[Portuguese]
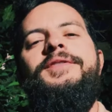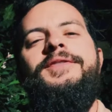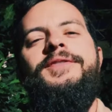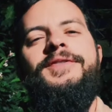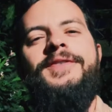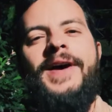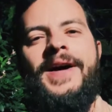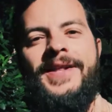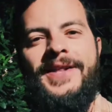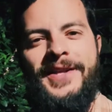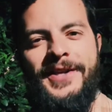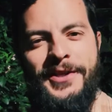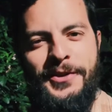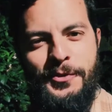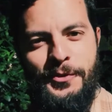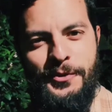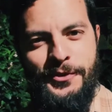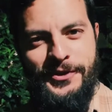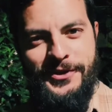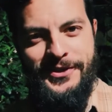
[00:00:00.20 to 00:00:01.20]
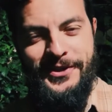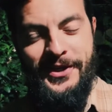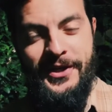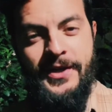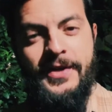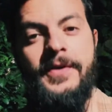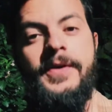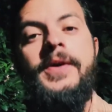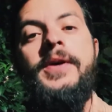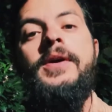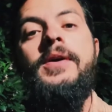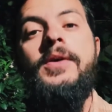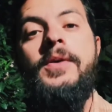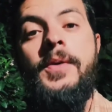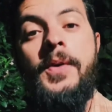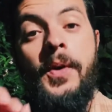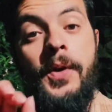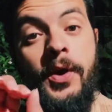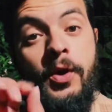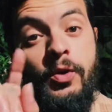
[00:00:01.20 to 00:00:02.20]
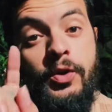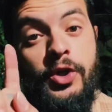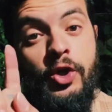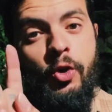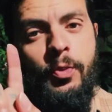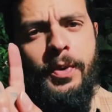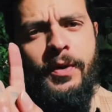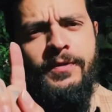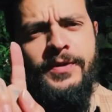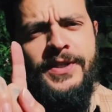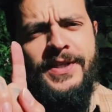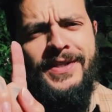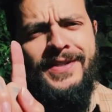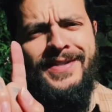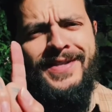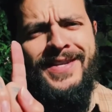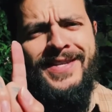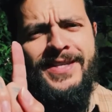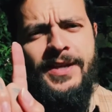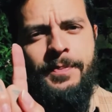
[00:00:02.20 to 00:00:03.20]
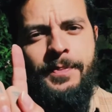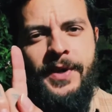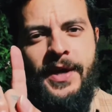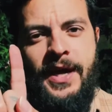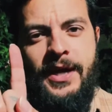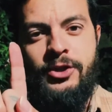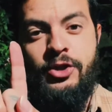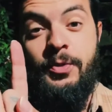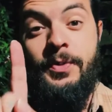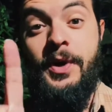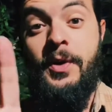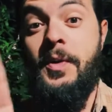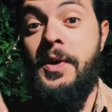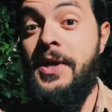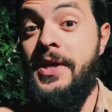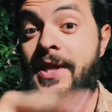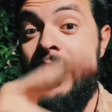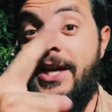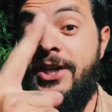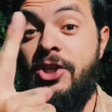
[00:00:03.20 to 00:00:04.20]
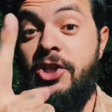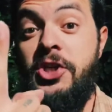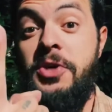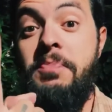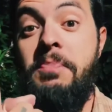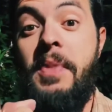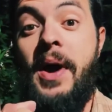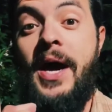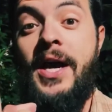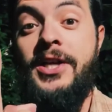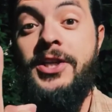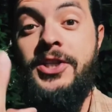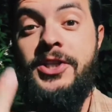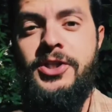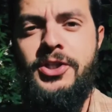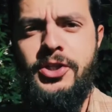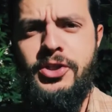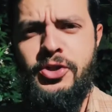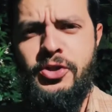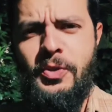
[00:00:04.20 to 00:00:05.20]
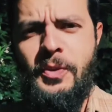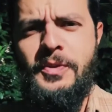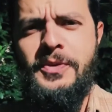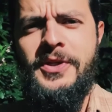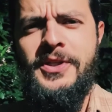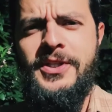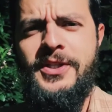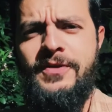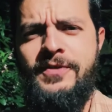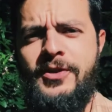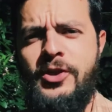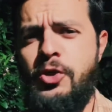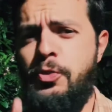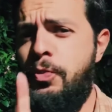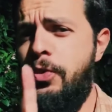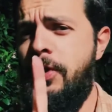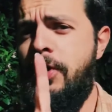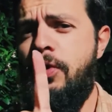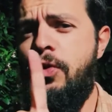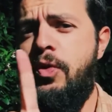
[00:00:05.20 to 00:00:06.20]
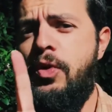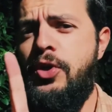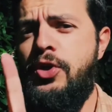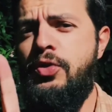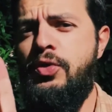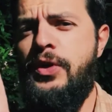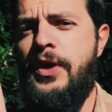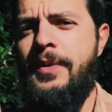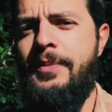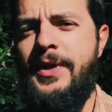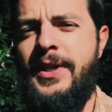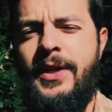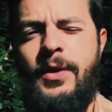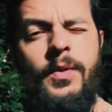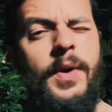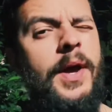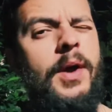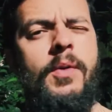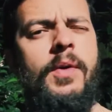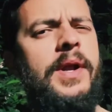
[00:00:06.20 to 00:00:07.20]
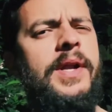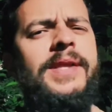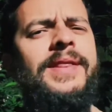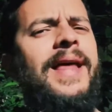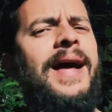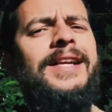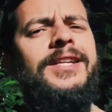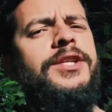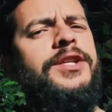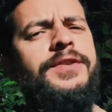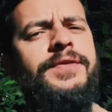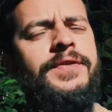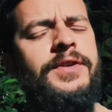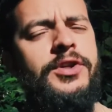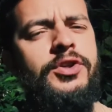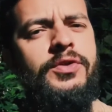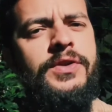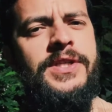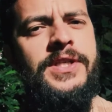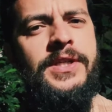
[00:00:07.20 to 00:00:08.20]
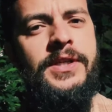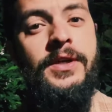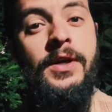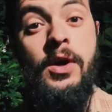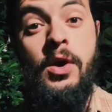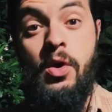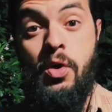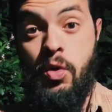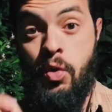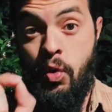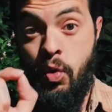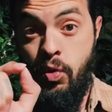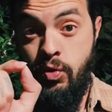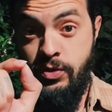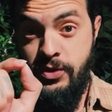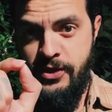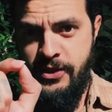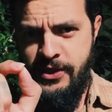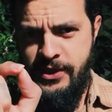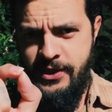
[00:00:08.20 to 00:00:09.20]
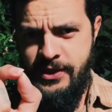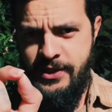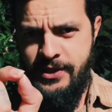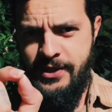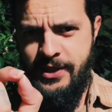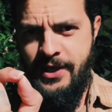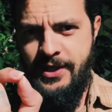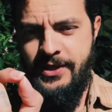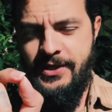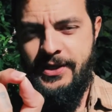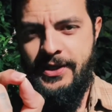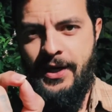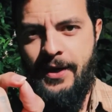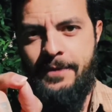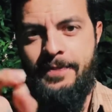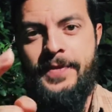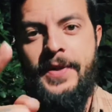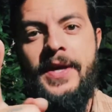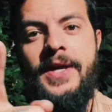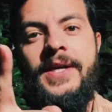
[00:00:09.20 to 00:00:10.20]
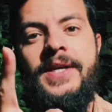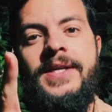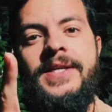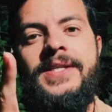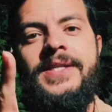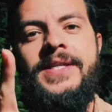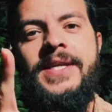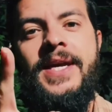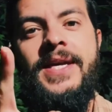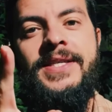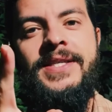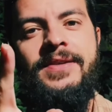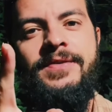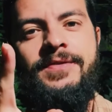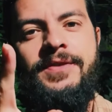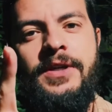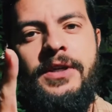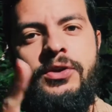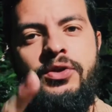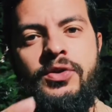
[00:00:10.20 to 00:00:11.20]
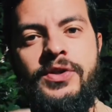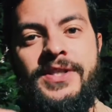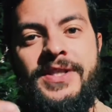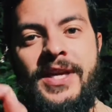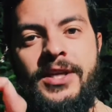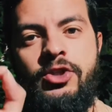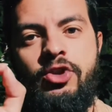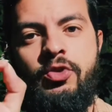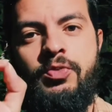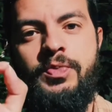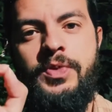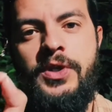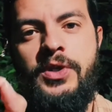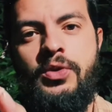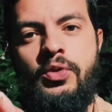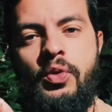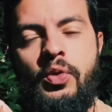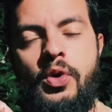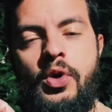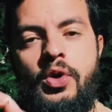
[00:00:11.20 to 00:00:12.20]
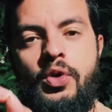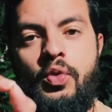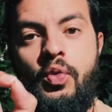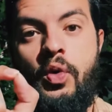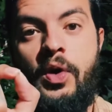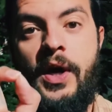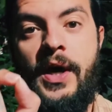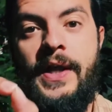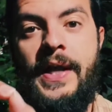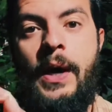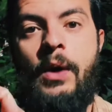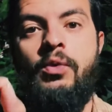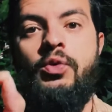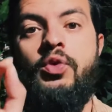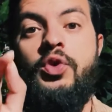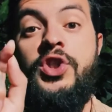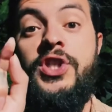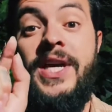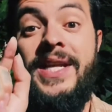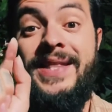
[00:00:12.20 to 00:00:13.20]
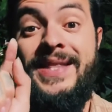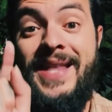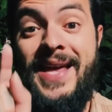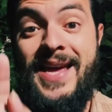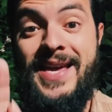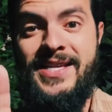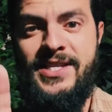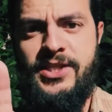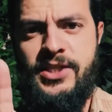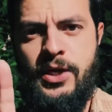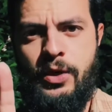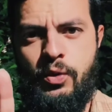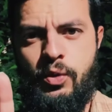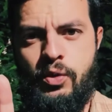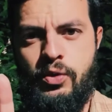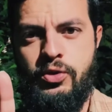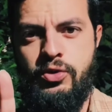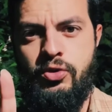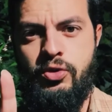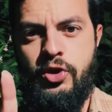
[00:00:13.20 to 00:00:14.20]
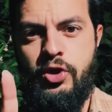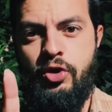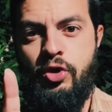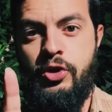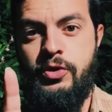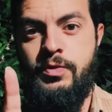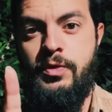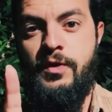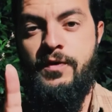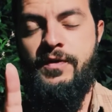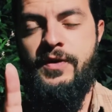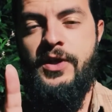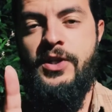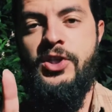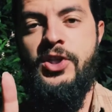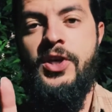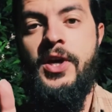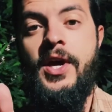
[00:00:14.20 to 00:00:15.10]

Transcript: Fala, ilustre! Eu digo para você desapegar sobre a qualidade de imagem e de som desse vídeo, porque hoje o tema não é qualidade de vídeo, e sim consistência. E se esse vídeo está subindo no canal no dia 10 de agosto de 2020,